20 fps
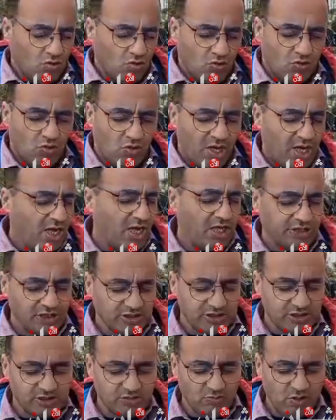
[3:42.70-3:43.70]
وعاش
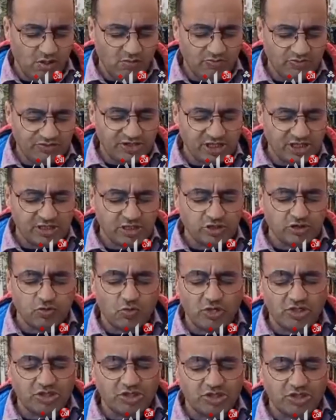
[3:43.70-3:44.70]
سيدي محمد السادس
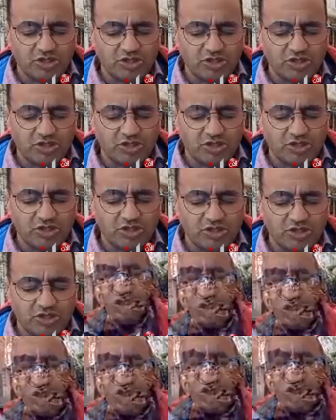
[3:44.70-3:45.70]
وفوز ديال اليوم
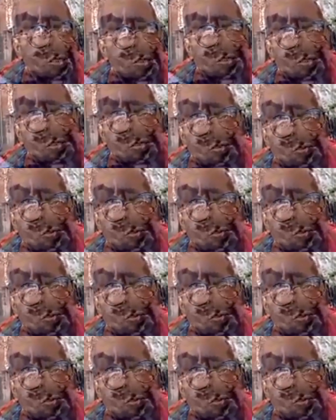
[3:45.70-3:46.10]
كلنا مغاربه